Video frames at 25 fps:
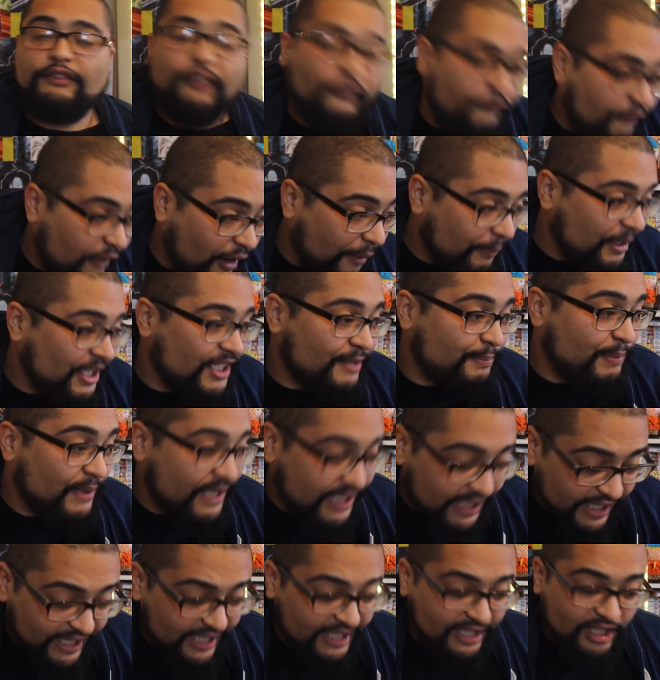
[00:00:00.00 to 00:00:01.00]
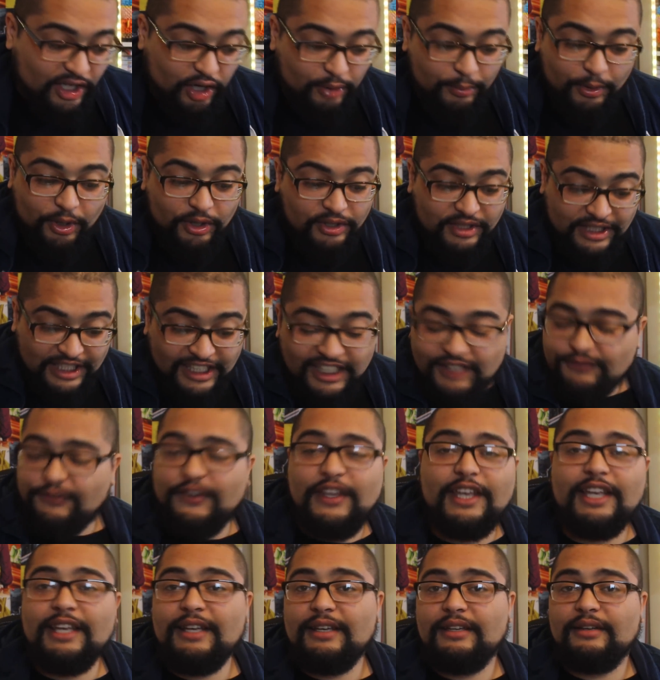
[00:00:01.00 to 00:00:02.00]
Il va falloir m'expliquer comment ça
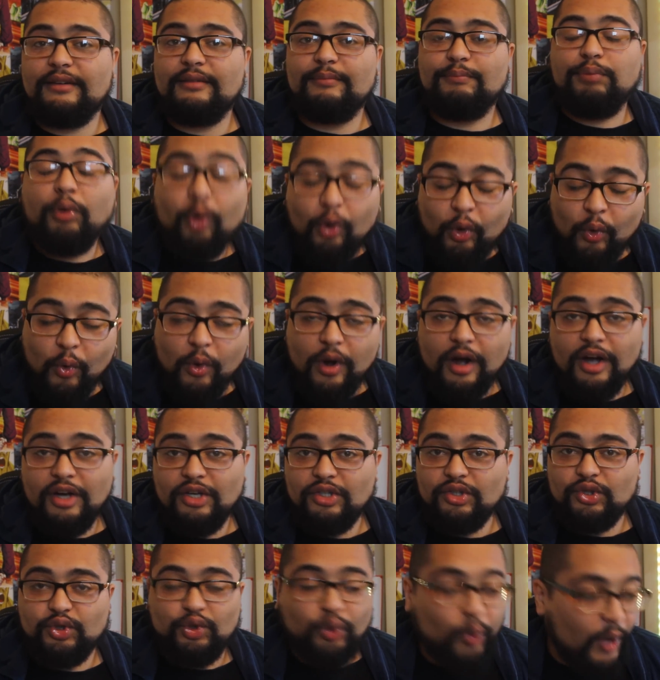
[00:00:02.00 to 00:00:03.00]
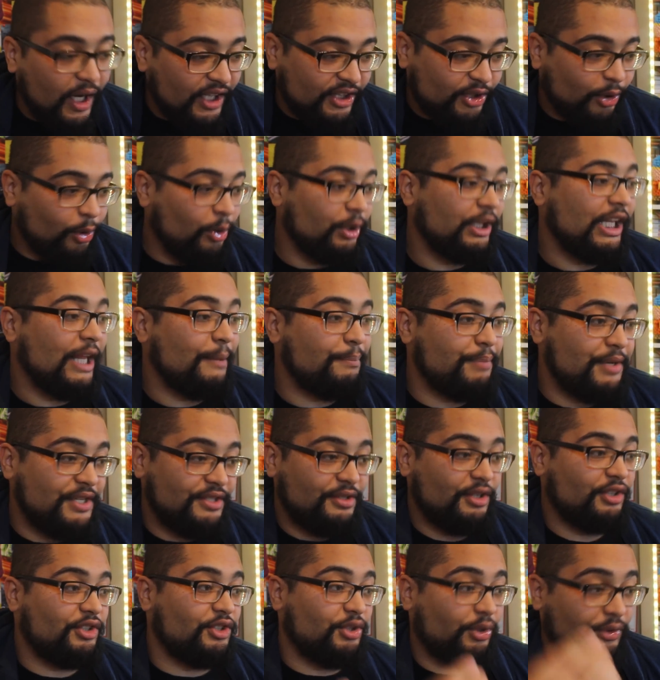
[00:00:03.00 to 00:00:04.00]
se fait. Pourquoi je dois attendre
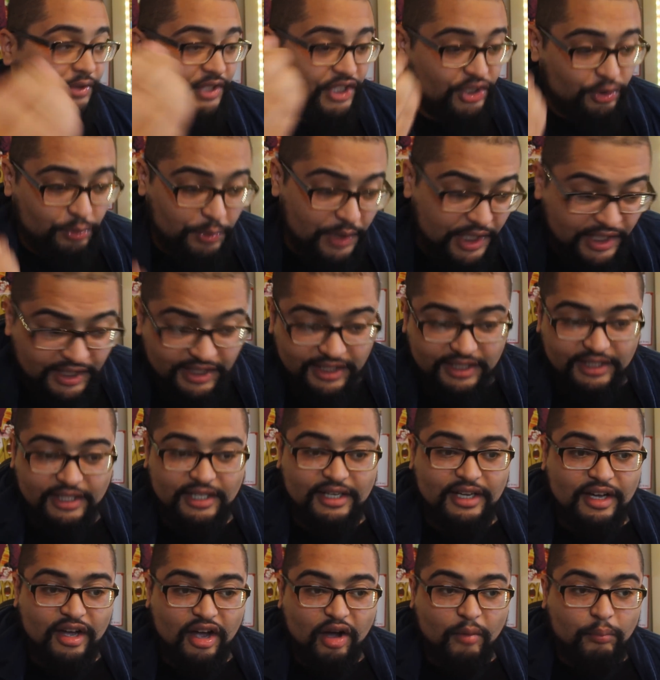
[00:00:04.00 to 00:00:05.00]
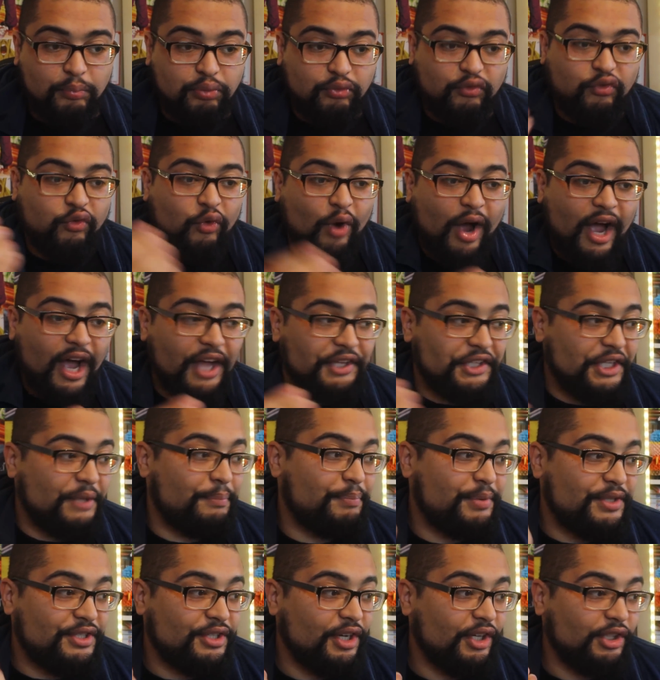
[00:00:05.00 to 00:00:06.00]
l'épisode 118 pour voir un
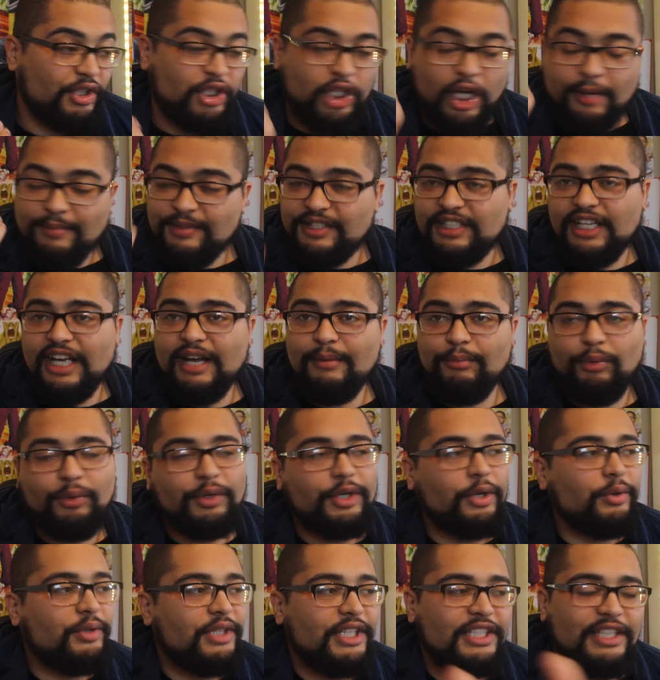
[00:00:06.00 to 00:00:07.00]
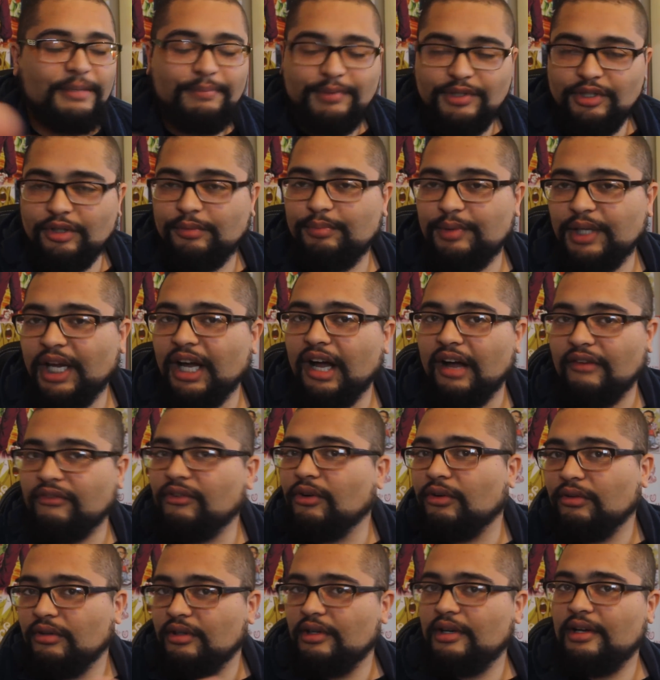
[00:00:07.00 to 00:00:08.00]
épisode comme ça Bon, il y a eu des épisodes bien
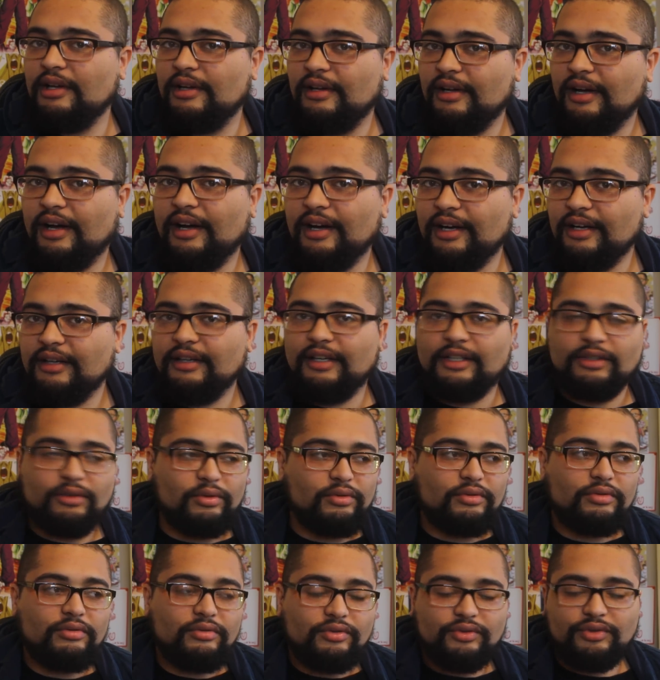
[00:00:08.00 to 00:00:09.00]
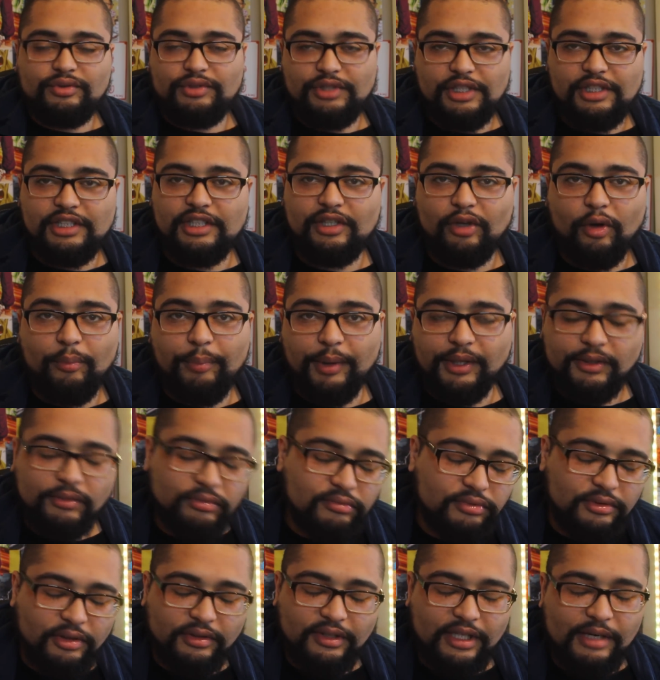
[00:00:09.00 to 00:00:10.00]
avant. Hein Attention, je dénigre pas
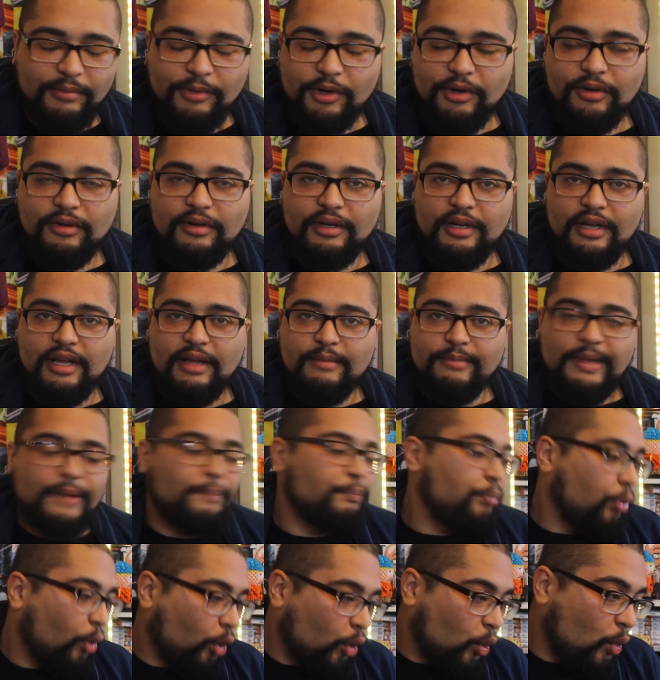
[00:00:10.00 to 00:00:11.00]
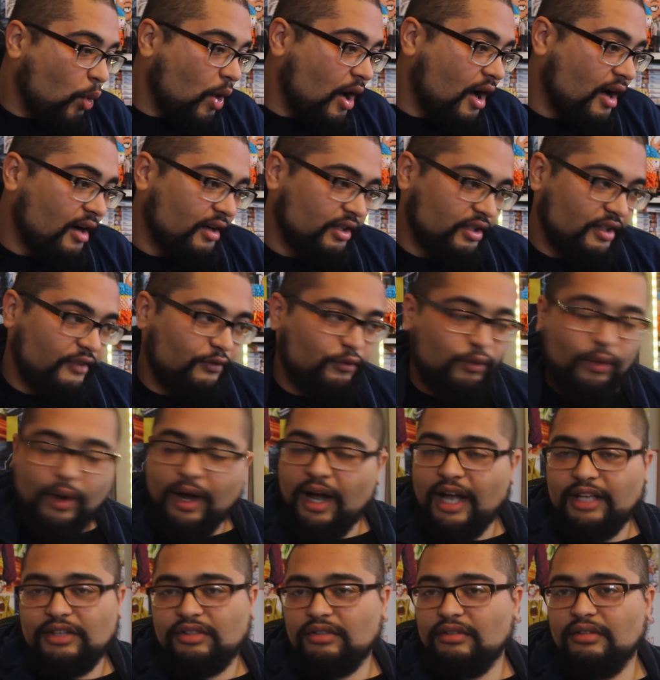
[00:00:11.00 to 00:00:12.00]
tout totalement. Mais pourquoi il
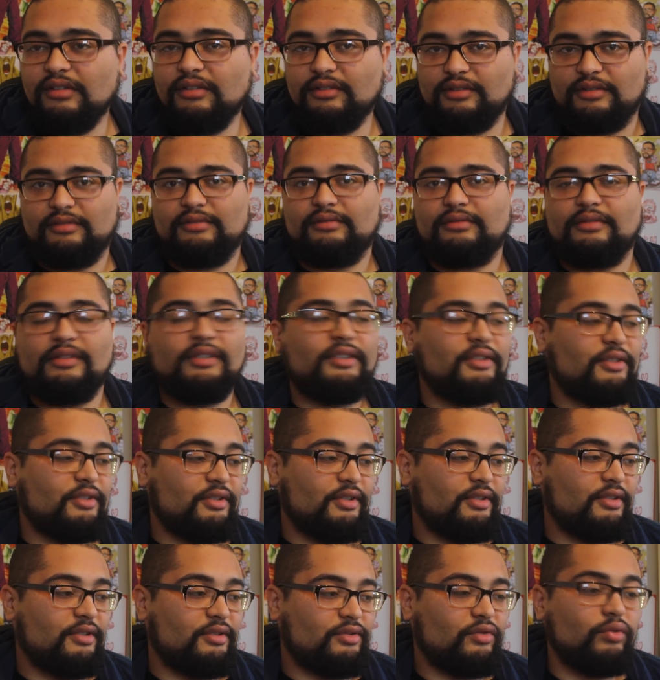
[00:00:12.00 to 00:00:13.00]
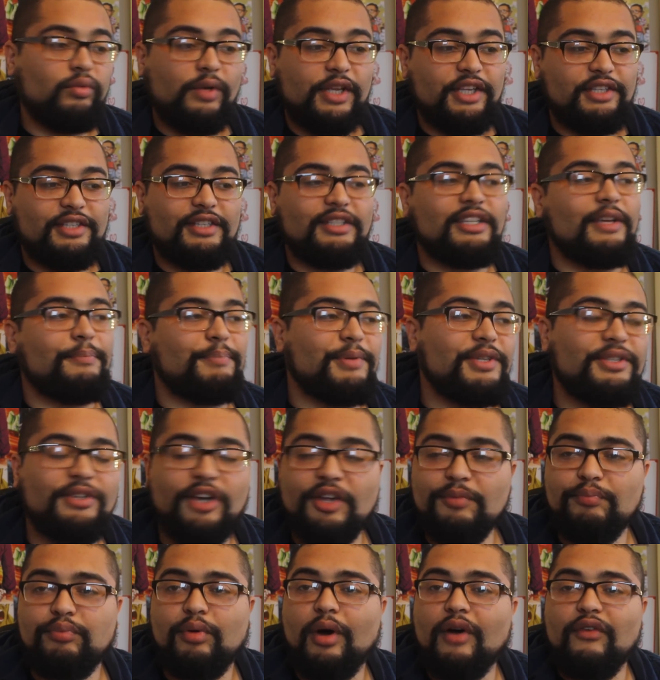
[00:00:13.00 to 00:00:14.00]
faut attendre euh, tous les 10
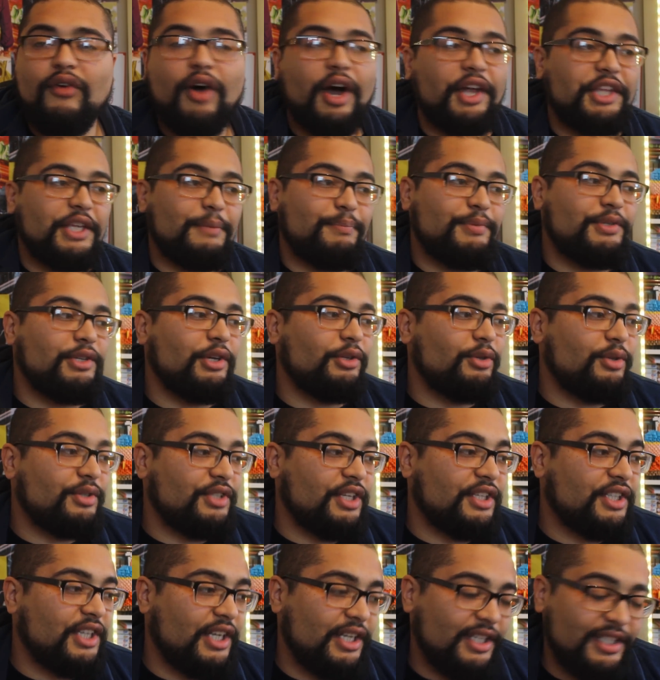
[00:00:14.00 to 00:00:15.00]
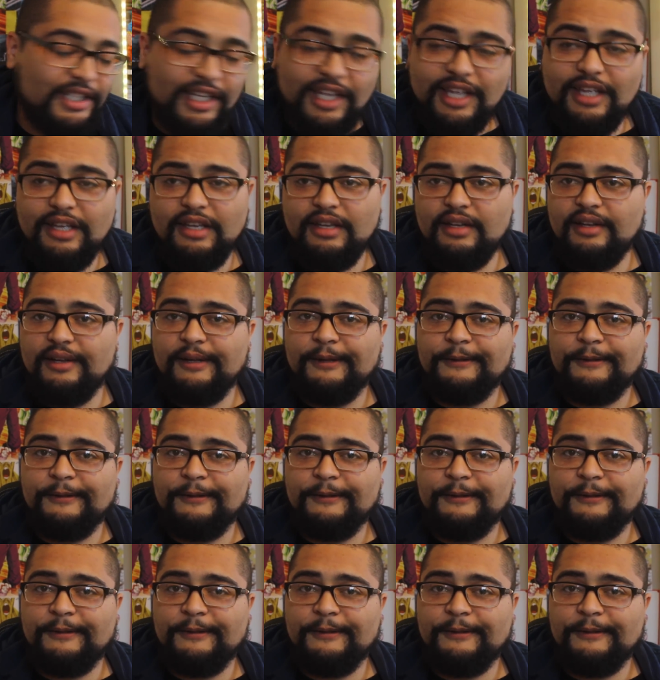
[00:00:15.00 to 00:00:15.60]
épisodes pour avoir un épisode de cette qualité